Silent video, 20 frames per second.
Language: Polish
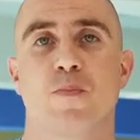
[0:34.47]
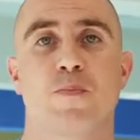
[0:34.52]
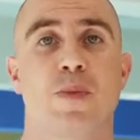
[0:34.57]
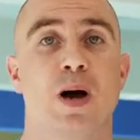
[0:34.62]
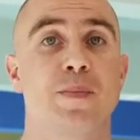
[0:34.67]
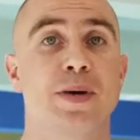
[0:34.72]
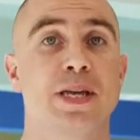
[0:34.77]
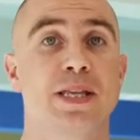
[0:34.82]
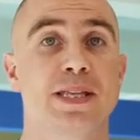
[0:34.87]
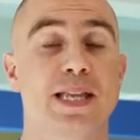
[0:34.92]

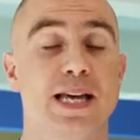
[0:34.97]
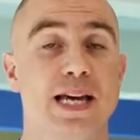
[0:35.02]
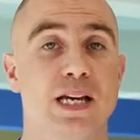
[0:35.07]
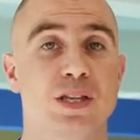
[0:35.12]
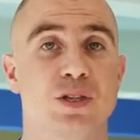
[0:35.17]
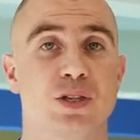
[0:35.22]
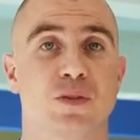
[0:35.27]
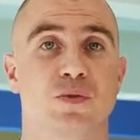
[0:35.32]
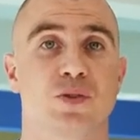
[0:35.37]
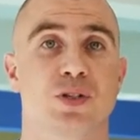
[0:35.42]

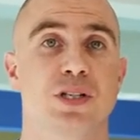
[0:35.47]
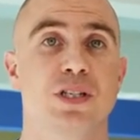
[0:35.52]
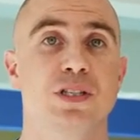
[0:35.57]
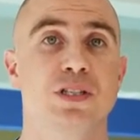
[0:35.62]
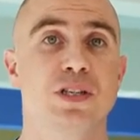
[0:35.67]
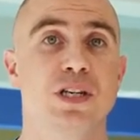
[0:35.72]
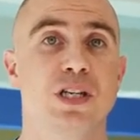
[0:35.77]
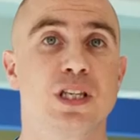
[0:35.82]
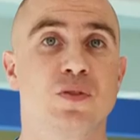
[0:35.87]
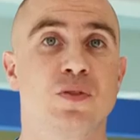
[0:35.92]
Pamiętajcie,
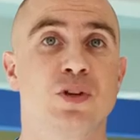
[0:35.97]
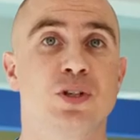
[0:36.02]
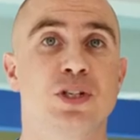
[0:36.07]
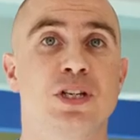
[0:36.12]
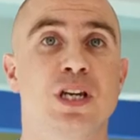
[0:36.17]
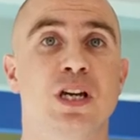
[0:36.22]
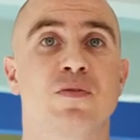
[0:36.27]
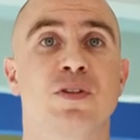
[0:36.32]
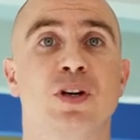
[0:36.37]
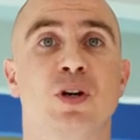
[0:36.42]
wszystkie
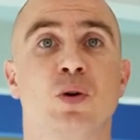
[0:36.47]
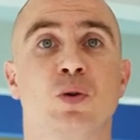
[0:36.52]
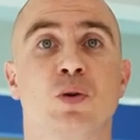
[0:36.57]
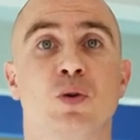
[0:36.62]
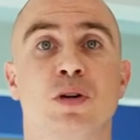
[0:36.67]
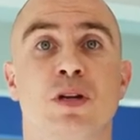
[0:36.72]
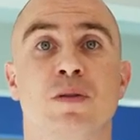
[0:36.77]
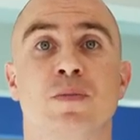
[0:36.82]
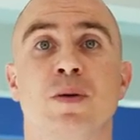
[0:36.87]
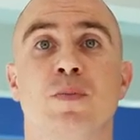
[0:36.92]
ćwiczenia
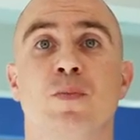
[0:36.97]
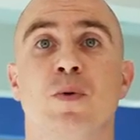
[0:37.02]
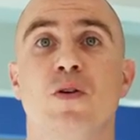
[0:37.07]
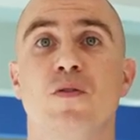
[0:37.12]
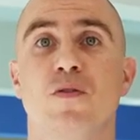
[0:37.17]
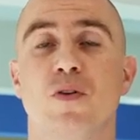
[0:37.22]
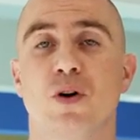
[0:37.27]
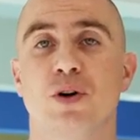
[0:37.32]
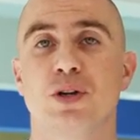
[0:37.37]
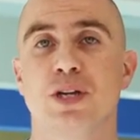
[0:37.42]
wykonujemy
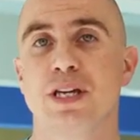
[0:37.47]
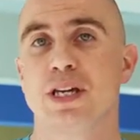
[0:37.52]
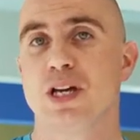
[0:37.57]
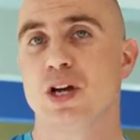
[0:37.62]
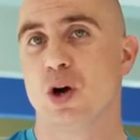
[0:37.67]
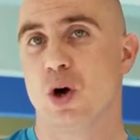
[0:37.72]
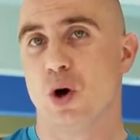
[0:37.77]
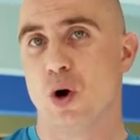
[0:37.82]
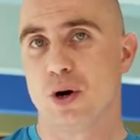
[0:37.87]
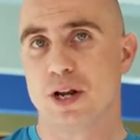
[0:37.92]
powoli
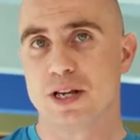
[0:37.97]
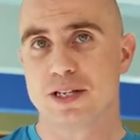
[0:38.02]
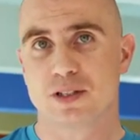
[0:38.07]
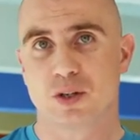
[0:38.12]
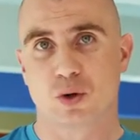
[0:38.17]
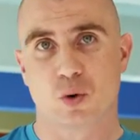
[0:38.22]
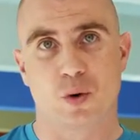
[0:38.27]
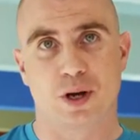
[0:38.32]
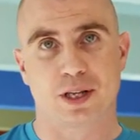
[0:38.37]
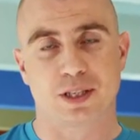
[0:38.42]
oraz
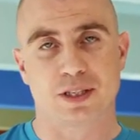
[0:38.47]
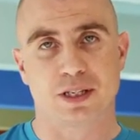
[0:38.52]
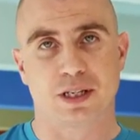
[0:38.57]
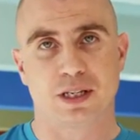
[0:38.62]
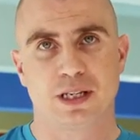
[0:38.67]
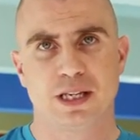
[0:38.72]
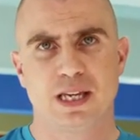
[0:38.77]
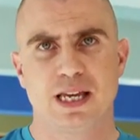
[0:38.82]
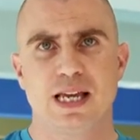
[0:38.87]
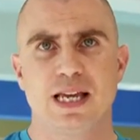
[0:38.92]
dokładnie.
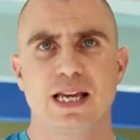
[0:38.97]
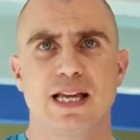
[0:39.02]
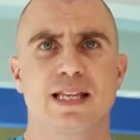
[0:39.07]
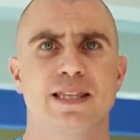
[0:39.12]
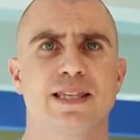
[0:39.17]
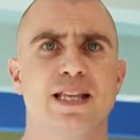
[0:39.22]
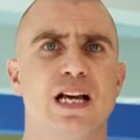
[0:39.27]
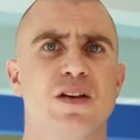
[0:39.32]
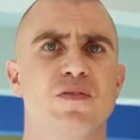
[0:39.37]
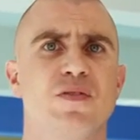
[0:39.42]

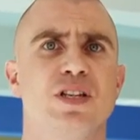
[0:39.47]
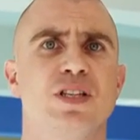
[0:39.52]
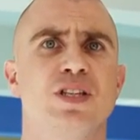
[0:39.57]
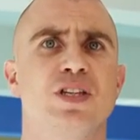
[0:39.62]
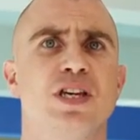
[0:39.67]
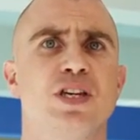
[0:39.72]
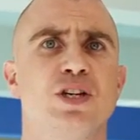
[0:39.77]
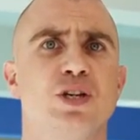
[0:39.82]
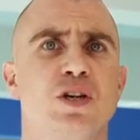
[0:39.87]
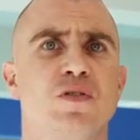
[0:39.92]
Nawet
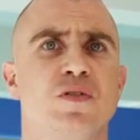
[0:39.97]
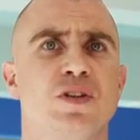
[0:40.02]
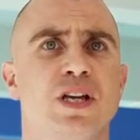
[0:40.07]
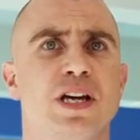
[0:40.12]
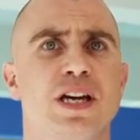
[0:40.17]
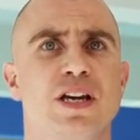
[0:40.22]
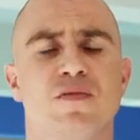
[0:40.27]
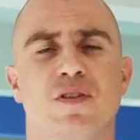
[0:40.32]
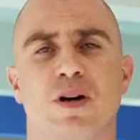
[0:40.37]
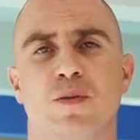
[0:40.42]
jeśli
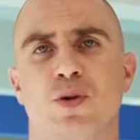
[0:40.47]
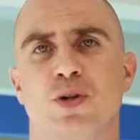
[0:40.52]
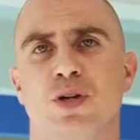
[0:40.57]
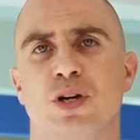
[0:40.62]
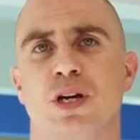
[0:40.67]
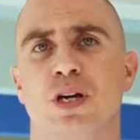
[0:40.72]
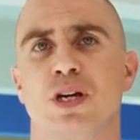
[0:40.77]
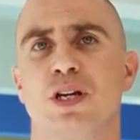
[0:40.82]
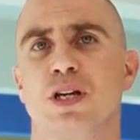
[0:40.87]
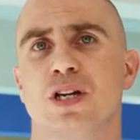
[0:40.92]
wydaje Wam
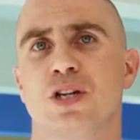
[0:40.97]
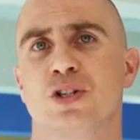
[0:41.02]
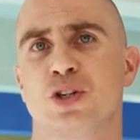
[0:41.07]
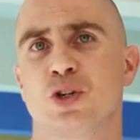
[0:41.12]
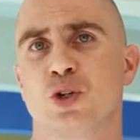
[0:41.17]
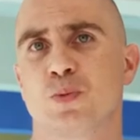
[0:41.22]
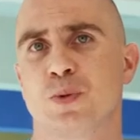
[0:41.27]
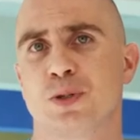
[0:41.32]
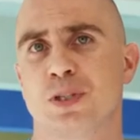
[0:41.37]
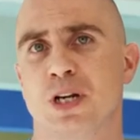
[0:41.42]
się, że
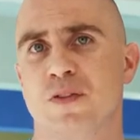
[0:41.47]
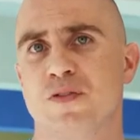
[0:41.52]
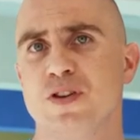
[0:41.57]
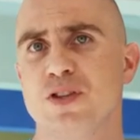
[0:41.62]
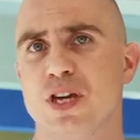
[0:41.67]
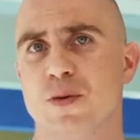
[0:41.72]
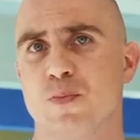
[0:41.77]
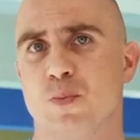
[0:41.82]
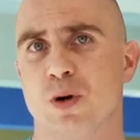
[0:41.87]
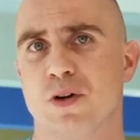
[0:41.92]
już
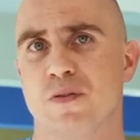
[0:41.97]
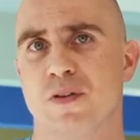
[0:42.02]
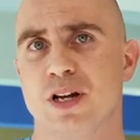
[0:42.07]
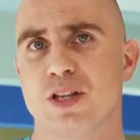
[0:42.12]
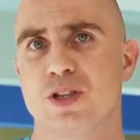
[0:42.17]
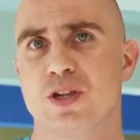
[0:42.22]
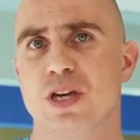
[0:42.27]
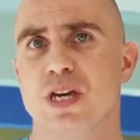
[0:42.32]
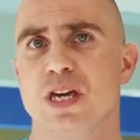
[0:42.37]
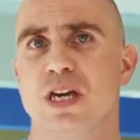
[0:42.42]
potraficie
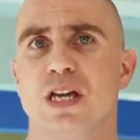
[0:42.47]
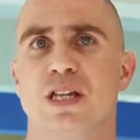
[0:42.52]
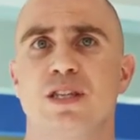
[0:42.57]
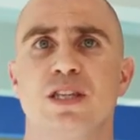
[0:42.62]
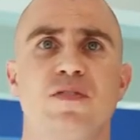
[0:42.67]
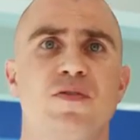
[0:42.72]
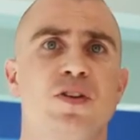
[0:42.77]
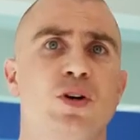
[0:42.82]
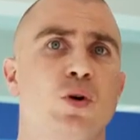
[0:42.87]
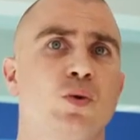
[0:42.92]
pływać,
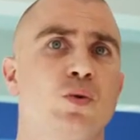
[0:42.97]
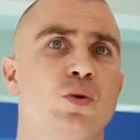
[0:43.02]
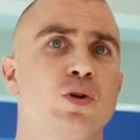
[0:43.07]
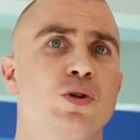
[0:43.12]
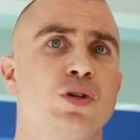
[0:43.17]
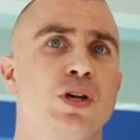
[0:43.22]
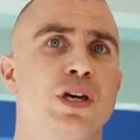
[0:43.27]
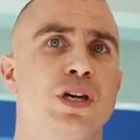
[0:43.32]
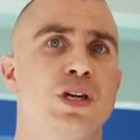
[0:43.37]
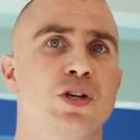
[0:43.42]
nie
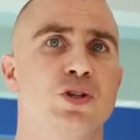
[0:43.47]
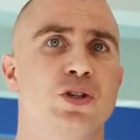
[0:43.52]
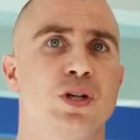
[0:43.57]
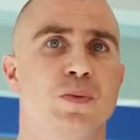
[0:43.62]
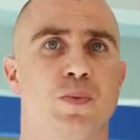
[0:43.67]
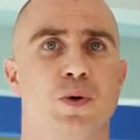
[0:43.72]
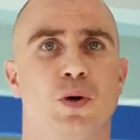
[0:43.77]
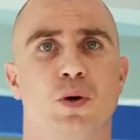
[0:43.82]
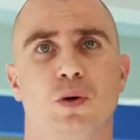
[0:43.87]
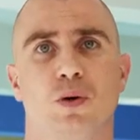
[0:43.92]
wykonujcie ich
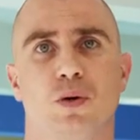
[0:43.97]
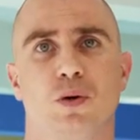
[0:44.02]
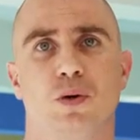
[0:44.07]
szybko.